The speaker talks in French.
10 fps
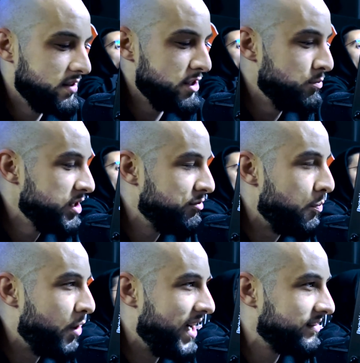Tu sais, moi je veux
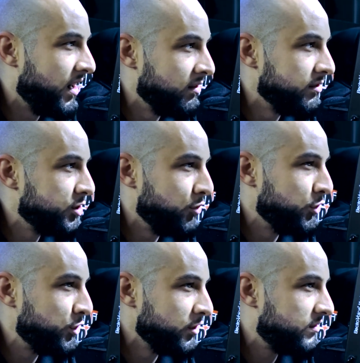pas attendre, je veux
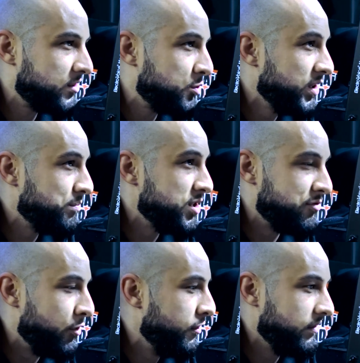tout de suite, puis je
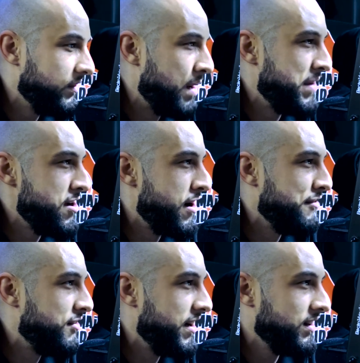veux la meilleure
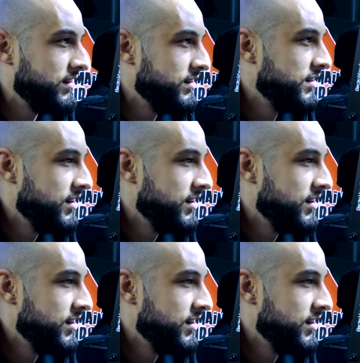affaire. Mhm.